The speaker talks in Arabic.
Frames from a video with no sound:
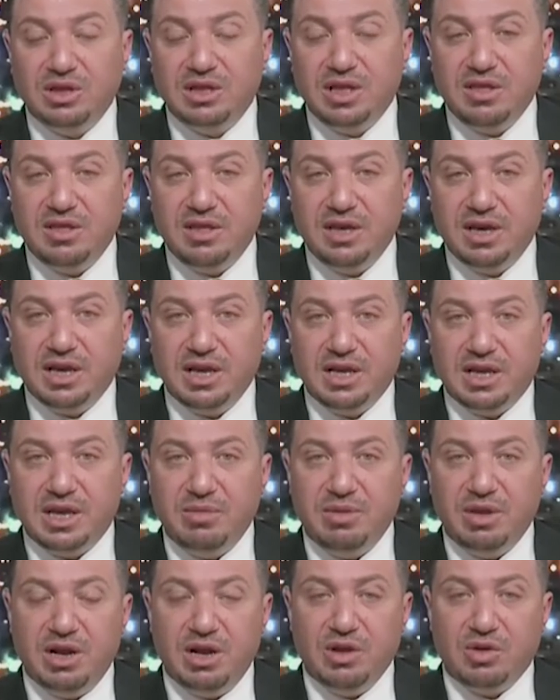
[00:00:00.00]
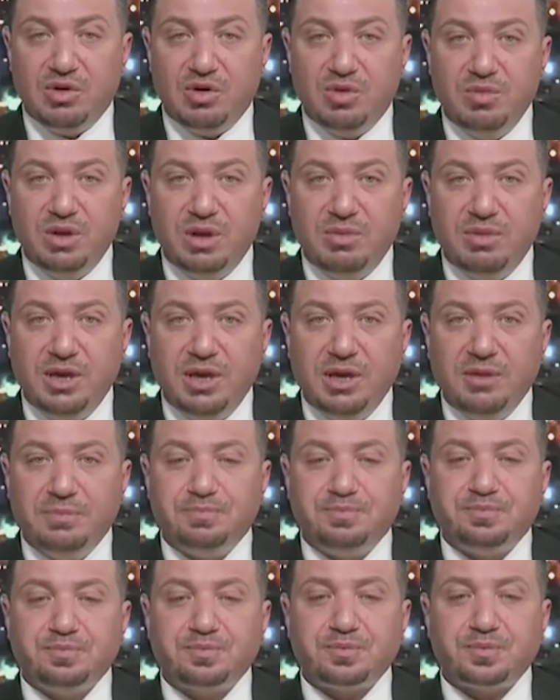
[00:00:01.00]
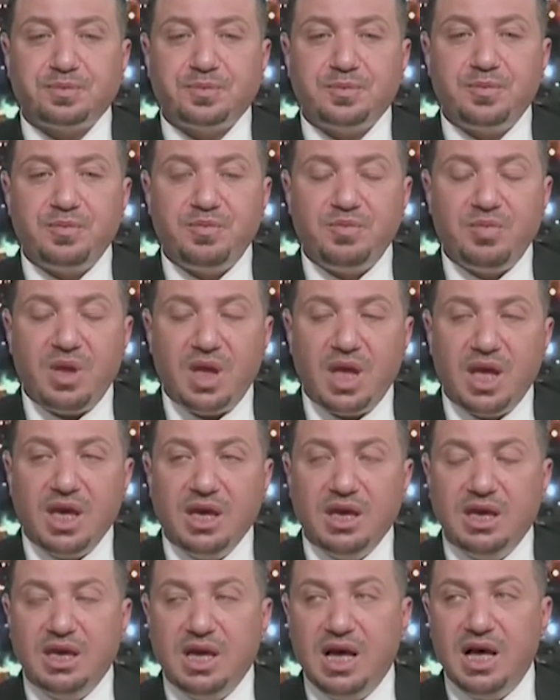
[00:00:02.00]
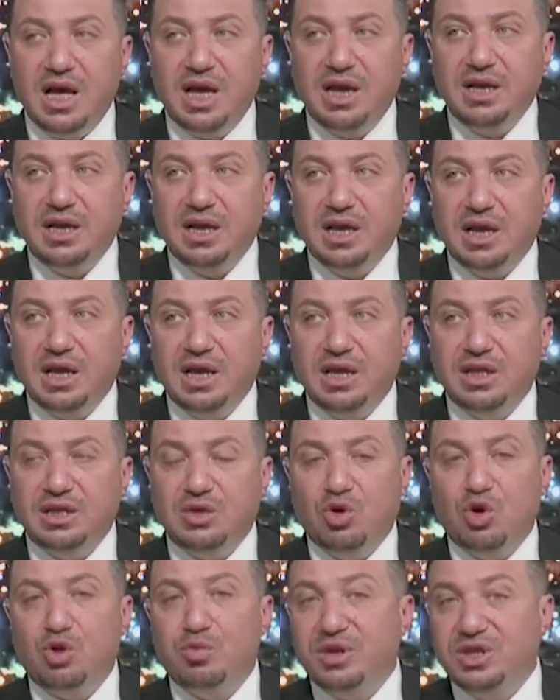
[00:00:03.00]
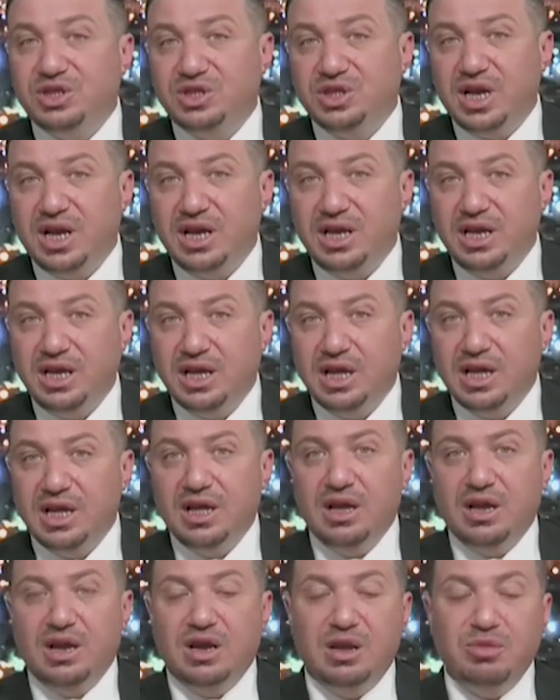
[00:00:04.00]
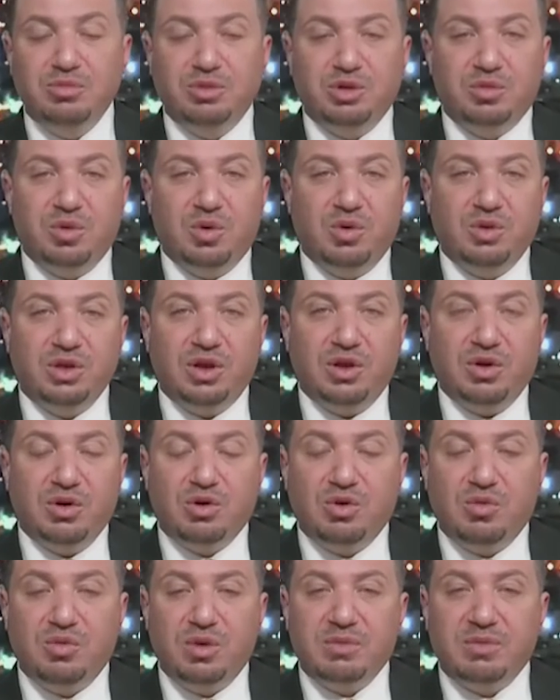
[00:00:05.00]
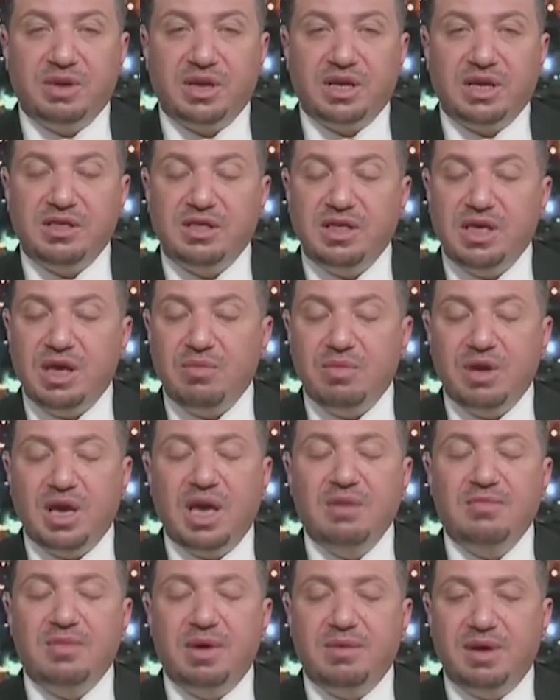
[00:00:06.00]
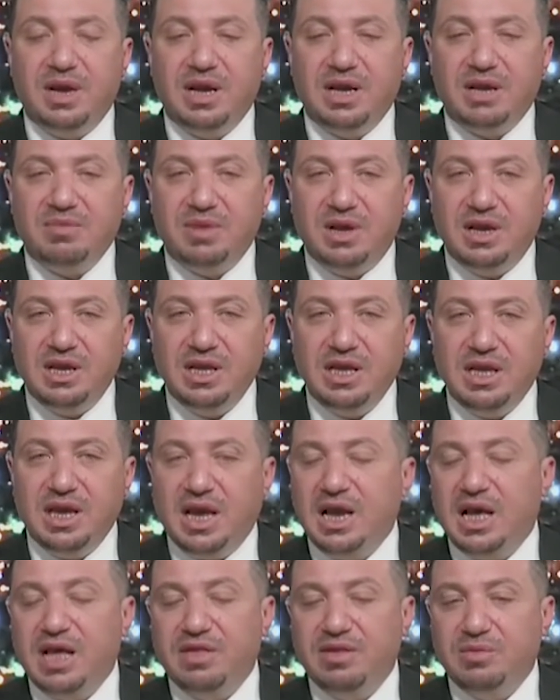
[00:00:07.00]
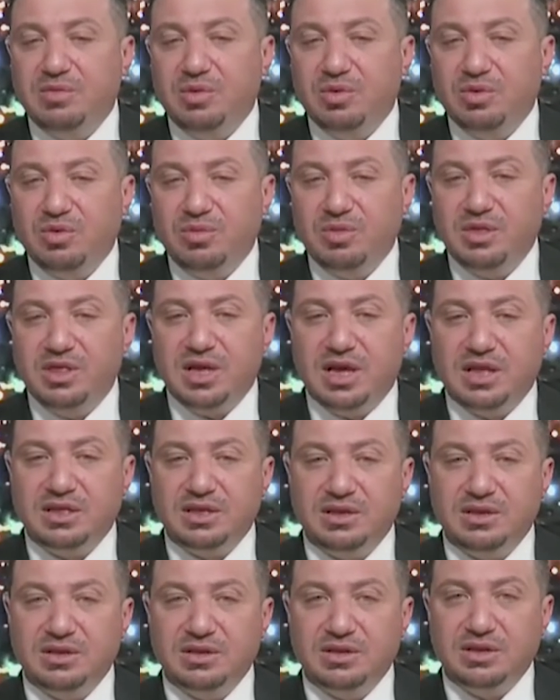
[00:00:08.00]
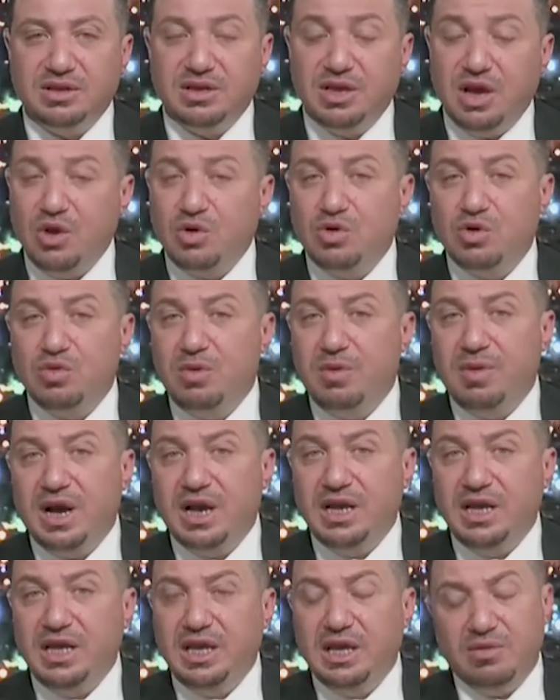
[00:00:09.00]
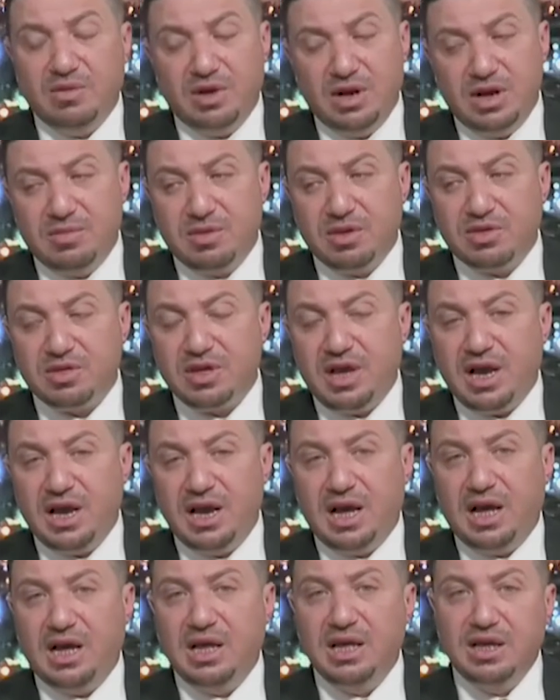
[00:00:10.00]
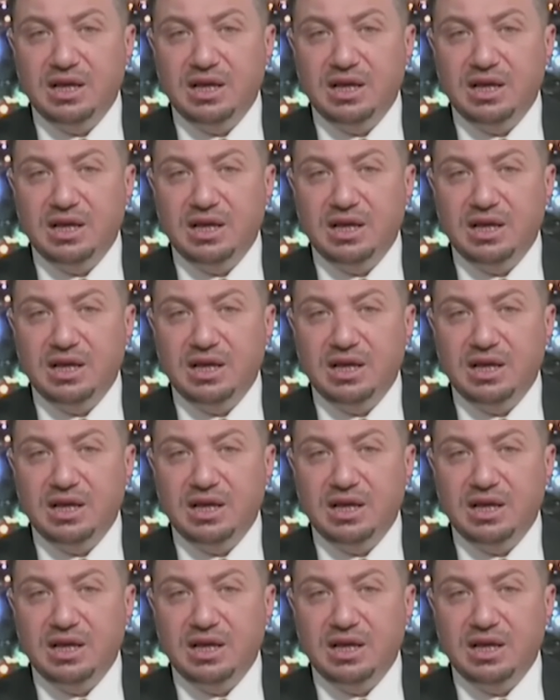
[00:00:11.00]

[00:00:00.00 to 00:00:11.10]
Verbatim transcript: التنسيقي الكبير اللي قمنا به كان آه، دور مجاني لم تمولنا الحكومه المركزيه باي مبالغ ماليه على هذا الموضوع بالذات كحكومه محليه وانما الصحه لا